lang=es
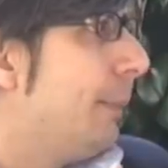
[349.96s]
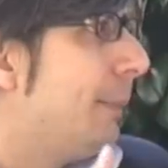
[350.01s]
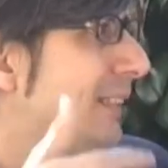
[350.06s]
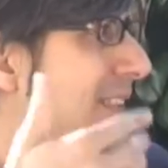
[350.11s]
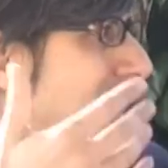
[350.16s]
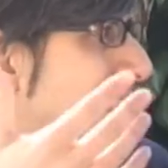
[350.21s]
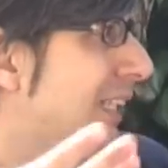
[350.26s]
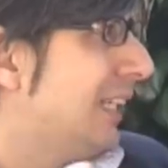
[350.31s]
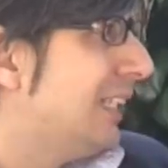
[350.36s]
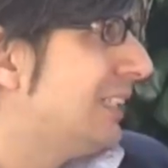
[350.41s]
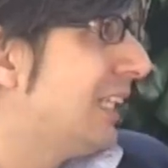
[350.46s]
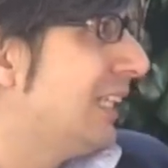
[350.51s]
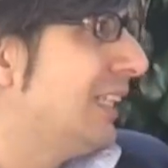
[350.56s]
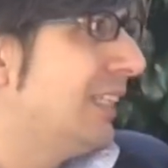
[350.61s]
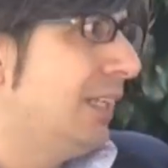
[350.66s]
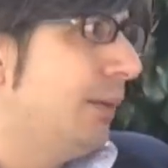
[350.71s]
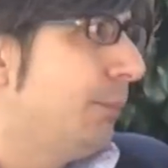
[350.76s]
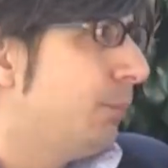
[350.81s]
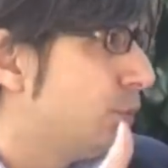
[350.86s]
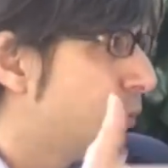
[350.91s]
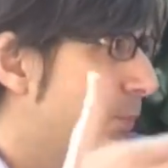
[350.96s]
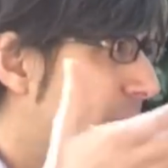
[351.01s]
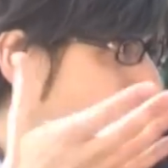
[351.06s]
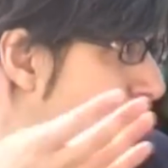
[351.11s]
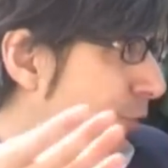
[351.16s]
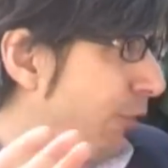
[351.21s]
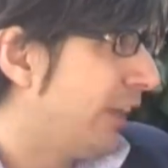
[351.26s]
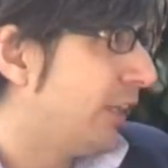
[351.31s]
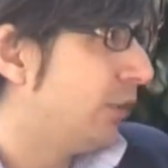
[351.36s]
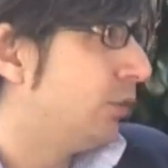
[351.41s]
más interesante, pues
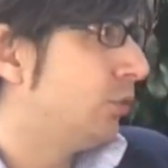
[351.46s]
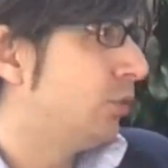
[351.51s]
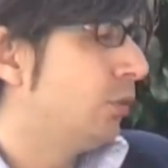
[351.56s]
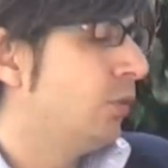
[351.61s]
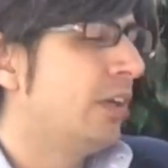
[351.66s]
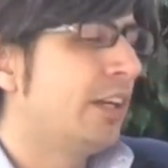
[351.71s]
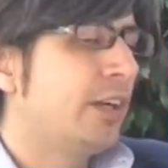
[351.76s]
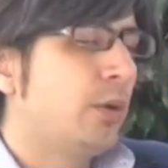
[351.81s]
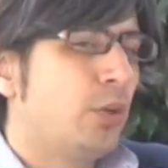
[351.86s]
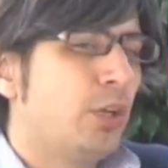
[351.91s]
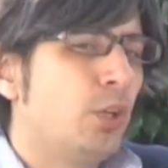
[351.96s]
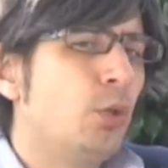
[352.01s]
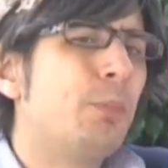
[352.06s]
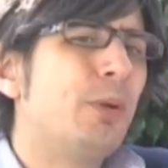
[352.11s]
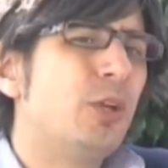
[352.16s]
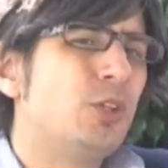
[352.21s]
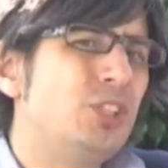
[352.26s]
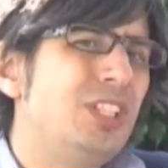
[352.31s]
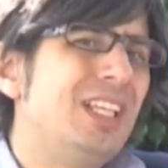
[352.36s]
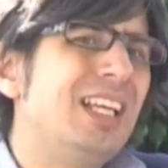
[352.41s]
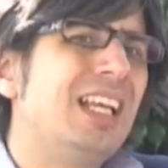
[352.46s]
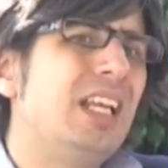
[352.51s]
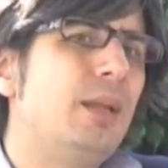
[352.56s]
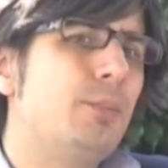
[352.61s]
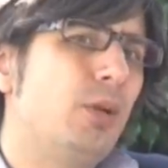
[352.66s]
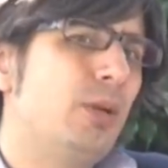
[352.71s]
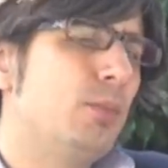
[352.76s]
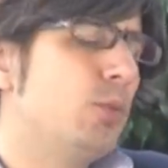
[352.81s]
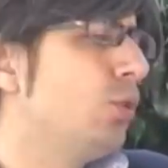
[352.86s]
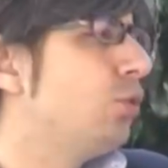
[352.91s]
perfecto, todo el recorrido. Pero sí que le
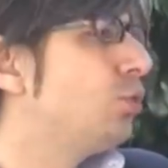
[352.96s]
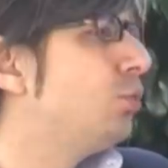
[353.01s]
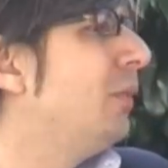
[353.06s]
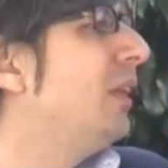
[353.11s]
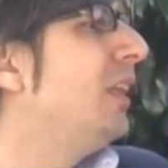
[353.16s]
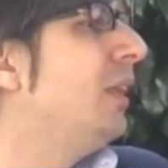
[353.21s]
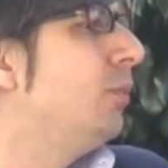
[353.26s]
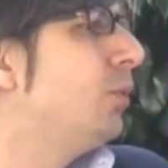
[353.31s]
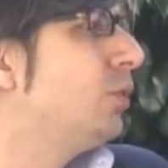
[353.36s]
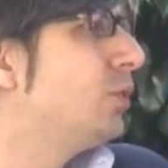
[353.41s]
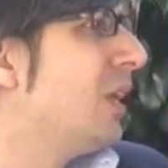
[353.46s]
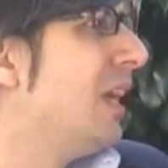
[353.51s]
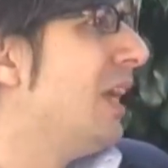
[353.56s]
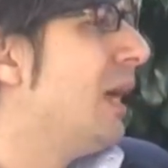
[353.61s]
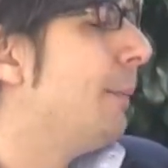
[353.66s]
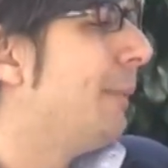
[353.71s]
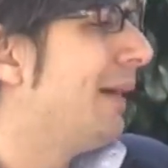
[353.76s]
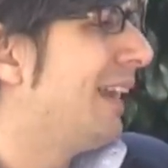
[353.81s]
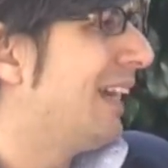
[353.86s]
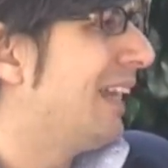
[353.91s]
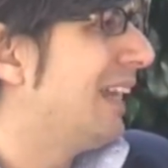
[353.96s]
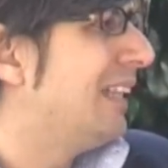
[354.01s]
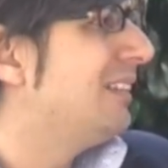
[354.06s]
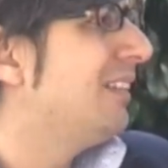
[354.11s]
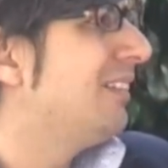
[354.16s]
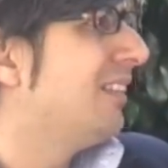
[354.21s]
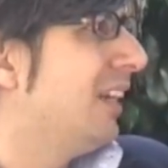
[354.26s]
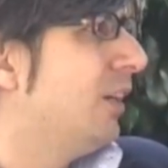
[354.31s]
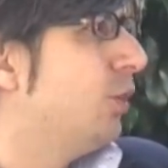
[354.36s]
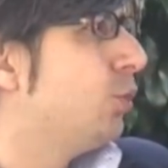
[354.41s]
ponemos los mínimos para
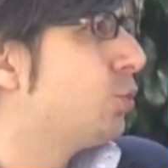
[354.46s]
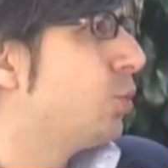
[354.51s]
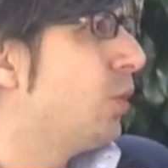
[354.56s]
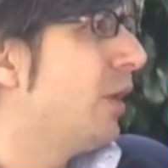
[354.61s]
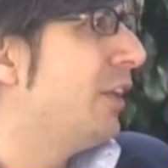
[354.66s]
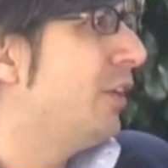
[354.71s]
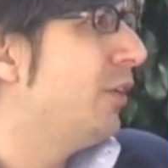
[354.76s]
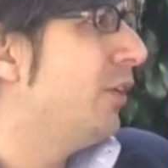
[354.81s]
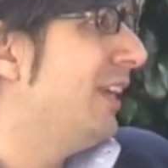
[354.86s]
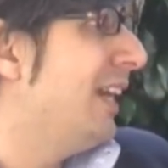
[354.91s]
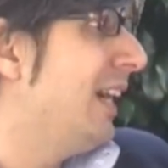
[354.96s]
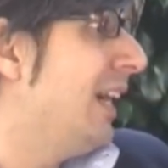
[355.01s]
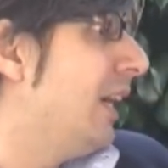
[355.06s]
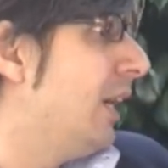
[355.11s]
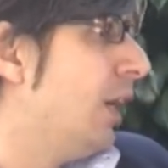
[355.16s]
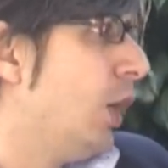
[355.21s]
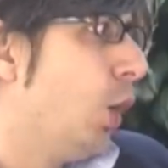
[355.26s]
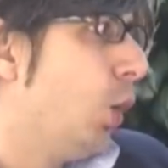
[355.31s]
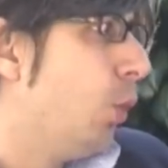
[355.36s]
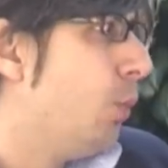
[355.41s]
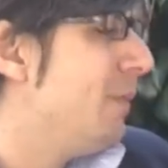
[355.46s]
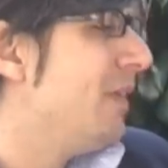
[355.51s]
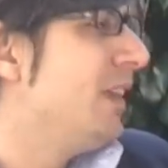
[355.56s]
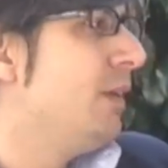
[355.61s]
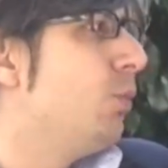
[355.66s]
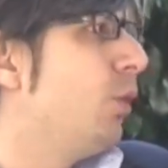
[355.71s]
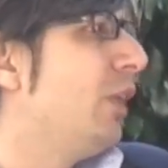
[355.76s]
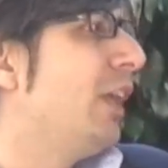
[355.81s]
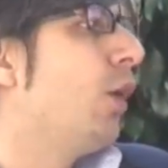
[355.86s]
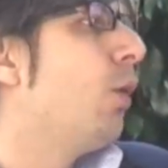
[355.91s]
garantizar al usuario ya un
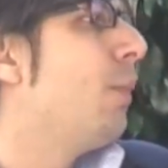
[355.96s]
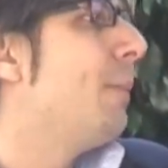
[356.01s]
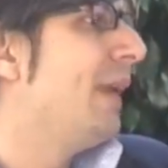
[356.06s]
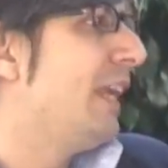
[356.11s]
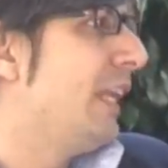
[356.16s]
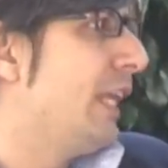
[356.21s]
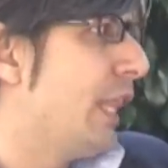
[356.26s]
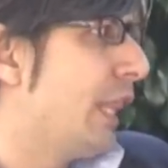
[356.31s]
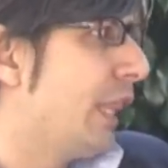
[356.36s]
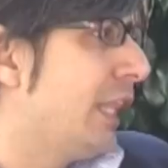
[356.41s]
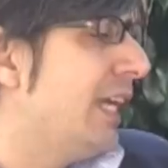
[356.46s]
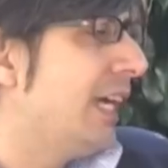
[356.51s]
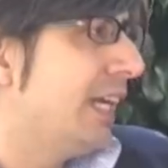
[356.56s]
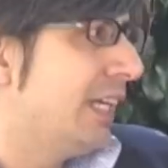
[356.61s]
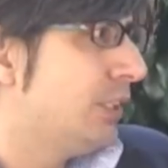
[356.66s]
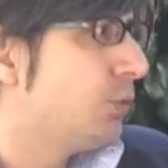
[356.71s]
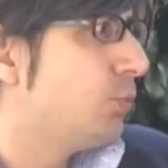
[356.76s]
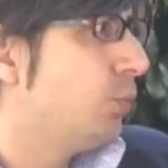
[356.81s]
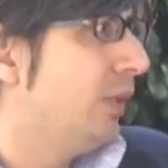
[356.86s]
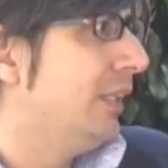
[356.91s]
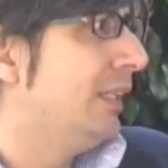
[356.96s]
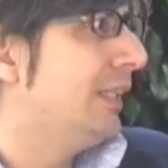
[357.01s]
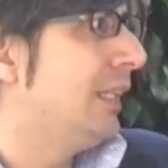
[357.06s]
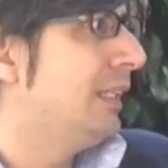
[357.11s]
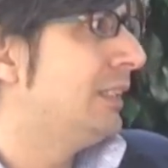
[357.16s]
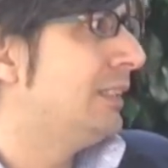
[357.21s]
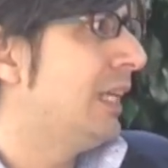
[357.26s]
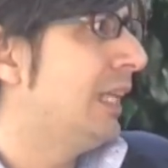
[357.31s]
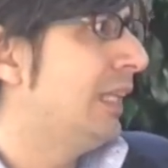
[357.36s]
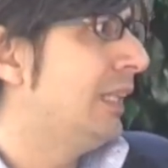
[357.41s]
mínimo de conveniencia que es muy
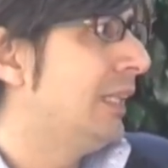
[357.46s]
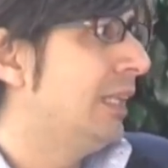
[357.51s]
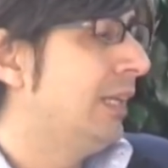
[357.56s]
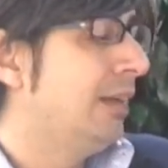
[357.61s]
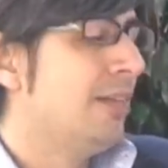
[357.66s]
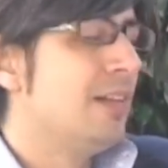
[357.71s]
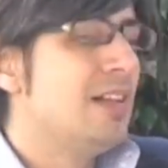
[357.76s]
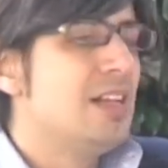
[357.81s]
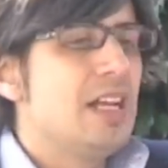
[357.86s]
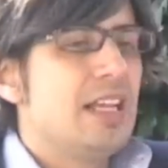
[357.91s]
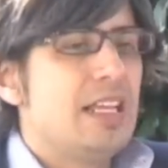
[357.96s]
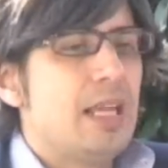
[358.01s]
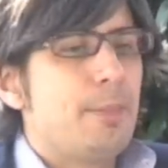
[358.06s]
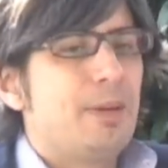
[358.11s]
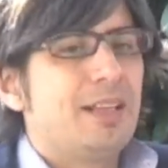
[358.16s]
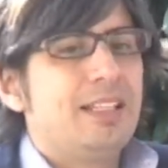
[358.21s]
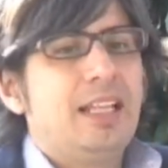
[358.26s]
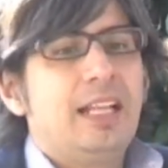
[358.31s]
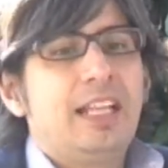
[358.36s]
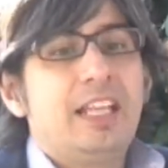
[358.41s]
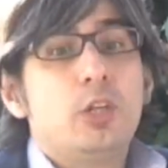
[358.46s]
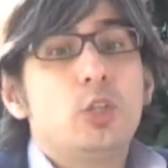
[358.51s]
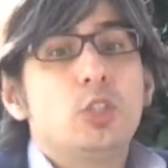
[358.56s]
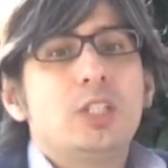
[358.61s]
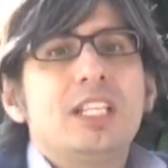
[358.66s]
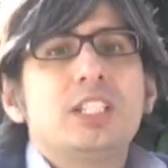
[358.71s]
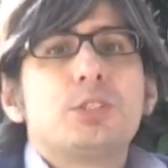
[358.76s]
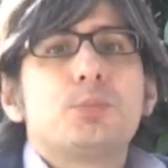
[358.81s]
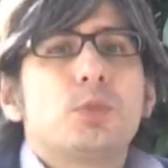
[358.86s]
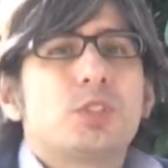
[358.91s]
interesante. Y a partir de aquí hay
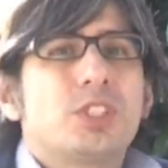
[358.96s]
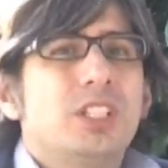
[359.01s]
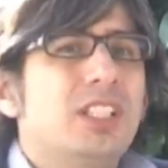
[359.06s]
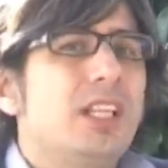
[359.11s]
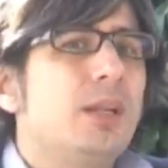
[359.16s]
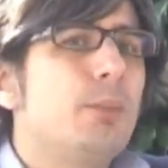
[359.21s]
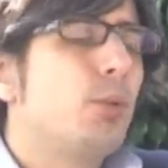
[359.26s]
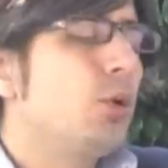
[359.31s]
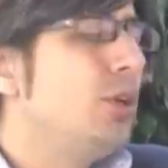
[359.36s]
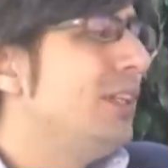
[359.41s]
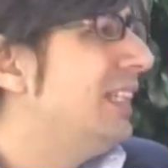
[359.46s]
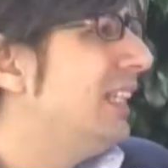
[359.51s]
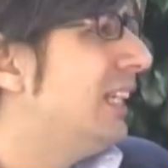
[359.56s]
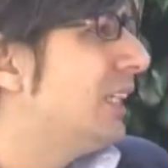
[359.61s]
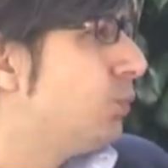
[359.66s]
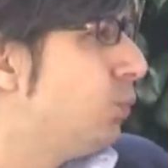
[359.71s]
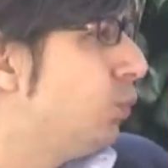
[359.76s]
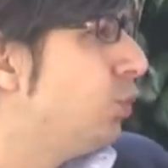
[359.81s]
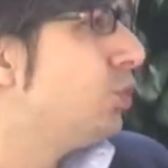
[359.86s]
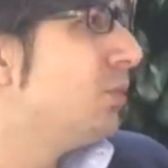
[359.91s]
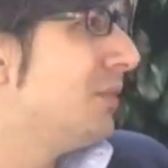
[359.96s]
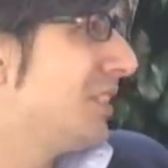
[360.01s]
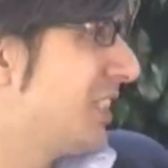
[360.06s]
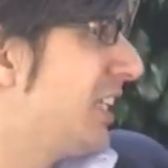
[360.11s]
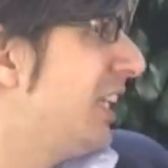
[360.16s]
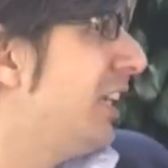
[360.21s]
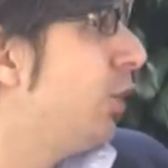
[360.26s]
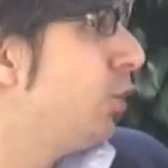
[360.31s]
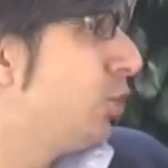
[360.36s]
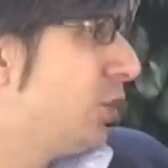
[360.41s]
hoteles pues, que tienen políticas mucho más
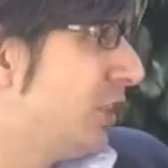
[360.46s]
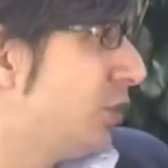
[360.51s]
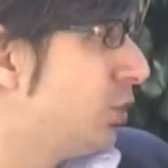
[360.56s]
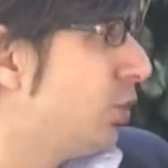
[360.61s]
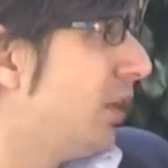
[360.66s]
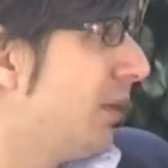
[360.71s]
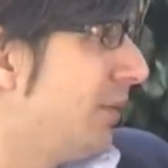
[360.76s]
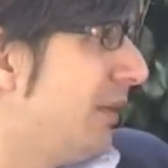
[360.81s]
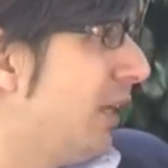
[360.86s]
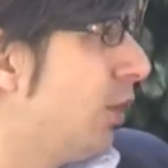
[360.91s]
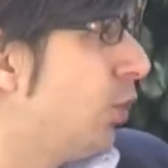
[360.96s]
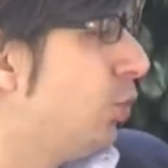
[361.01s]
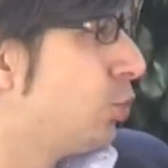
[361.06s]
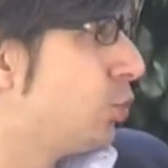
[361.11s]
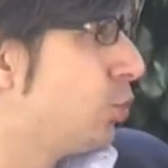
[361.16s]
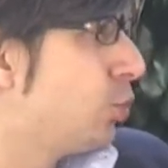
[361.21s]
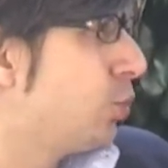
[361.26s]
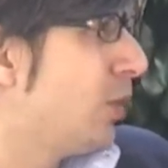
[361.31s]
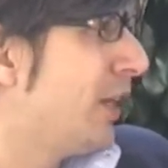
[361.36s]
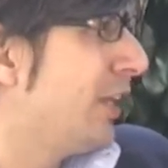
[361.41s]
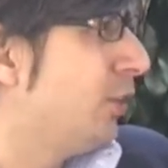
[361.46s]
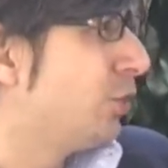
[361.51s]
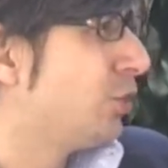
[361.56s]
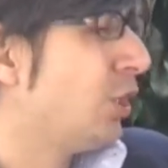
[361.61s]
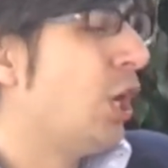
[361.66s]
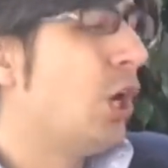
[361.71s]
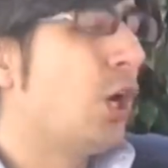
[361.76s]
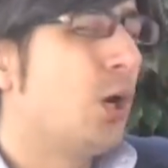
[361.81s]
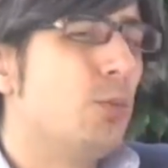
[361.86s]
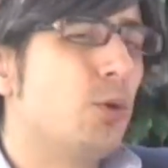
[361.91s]
generosas todavía con los usuarios.
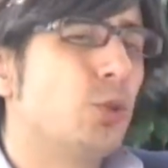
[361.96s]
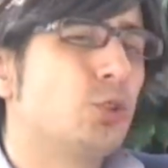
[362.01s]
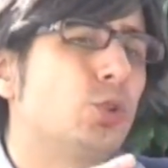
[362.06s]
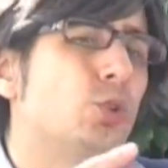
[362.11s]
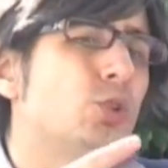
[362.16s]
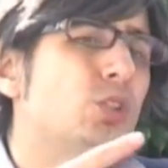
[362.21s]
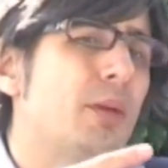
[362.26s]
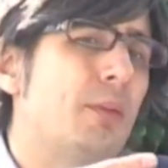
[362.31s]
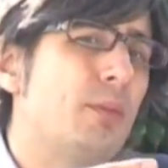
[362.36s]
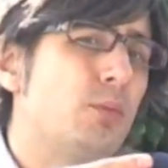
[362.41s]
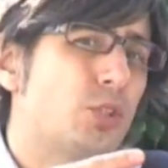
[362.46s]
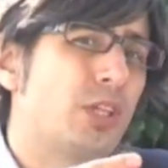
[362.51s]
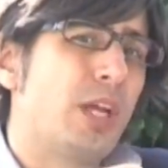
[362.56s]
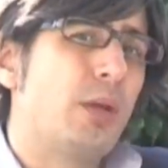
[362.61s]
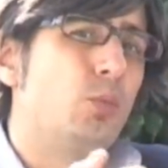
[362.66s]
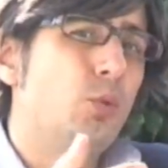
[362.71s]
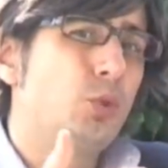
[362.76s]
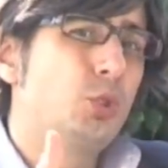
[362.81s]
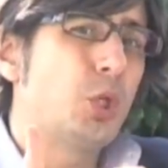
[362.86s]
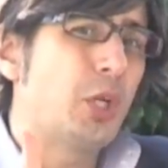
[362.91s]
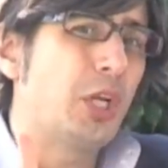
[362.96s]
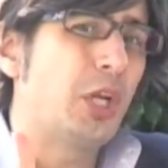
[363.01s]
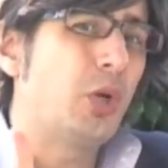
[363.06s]
Como nosotros sabemos que hay mucho